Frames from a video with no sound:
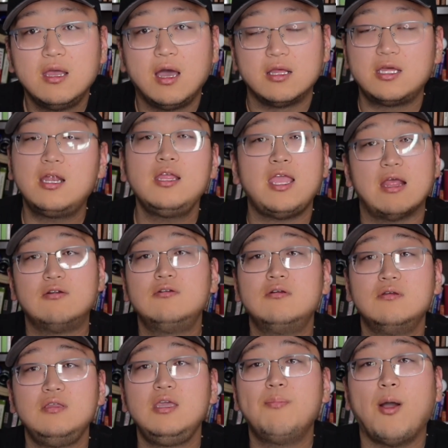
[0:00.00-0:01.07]
啊，当然也
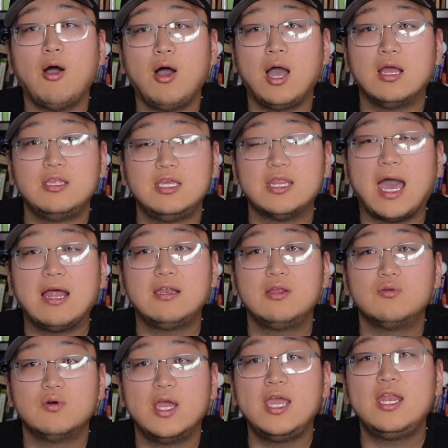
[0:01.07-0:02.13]
是医保啊，你拿这
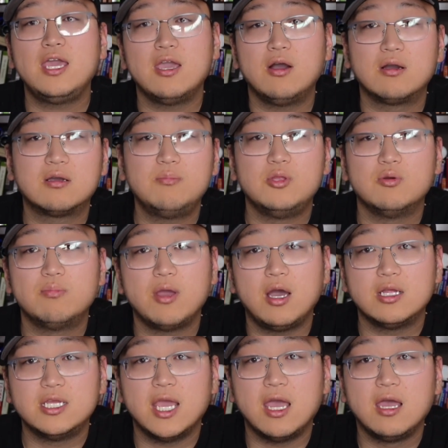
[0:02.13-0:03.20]
种 A 类药根本就不
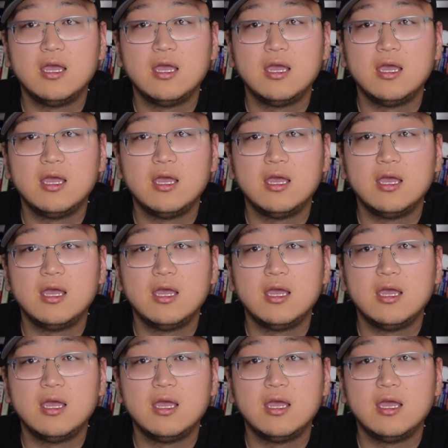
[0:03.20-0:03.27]
要钱